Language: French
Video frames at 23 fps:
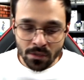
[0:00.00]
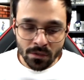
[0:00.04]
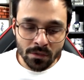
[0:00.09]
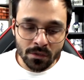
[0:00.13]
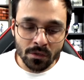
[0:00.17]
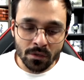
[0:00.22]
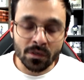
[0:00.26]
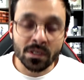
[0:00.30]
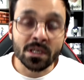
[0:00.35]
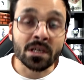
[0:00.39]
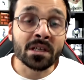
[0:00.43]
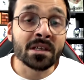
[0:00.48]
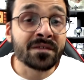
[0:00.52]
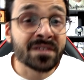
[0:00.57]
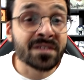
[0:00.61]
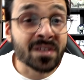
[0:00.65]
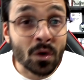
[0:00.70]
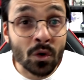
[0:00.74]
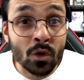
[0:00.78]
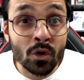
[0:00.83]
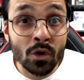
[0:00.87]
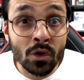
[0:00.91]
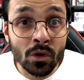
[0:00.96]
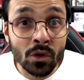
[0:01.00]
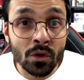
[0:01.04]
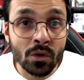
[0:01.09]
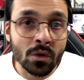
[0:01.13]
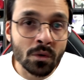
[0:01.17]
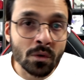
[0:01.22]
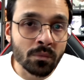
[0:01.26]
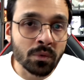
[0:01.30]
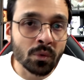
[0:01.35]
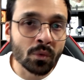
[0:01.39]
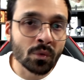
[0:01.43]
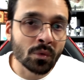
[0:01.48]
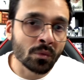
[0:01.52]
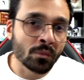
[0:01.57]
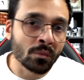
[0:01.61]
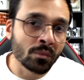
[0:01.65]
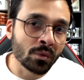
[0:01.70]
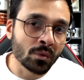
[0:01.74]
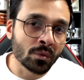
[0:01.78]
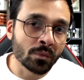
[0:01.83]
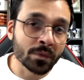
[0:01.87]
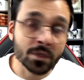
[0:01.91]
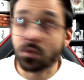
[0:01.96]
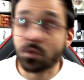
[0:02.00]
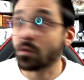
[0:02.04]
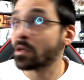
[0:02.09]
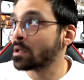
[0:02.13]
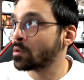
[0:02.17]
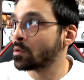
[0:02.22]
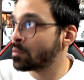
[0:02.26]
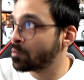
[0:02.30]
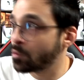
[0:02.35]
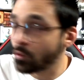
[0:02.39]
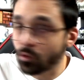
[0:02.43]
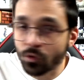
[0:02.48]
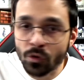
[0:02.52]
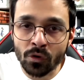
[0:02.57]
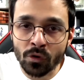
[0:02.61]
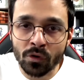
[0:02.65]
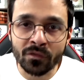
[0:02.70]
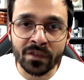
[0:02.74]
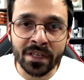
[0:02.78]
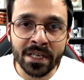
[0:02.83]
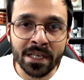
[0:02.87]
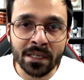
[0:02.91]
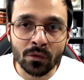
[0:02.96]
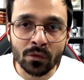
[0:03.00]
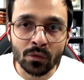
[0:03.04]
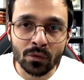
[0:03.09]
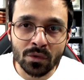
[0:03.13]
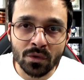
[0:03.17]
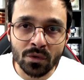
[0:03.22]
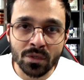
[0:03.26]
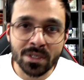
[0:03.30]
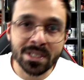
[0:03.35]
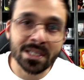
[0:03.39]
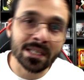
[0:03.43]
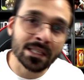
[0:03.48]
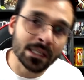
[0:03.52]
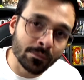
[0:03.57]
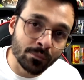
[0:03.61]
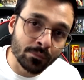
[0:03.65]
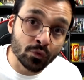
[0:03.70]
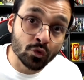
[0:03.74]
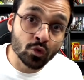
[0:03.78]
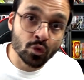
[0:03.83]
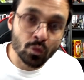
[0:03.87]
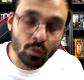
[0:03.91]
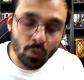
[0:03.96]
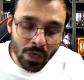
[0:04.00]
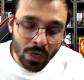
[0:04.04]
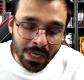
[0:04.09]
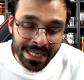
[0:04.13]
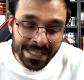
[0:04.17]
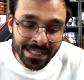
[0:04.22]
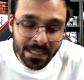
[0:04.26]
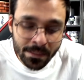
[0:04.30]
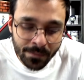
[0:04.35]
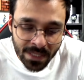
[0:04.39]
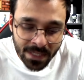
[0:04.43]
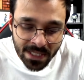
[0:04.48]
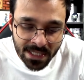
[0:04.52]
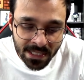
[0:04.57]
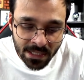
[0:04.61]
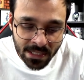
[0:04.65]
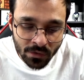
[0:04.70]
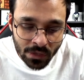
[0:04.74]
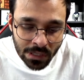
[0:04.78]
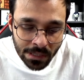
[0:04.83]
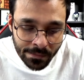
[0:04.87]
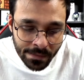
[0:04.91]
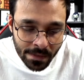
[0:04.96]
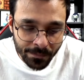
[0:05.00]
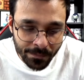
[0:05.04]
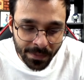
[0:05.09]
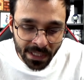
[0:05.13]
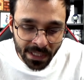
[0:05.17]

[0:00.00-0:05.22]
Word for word: Euh, quand il faisait encore euh, bon, bon, parce que là le beau temps revient, donc euh, c'était plus ou moins l'année passée de la même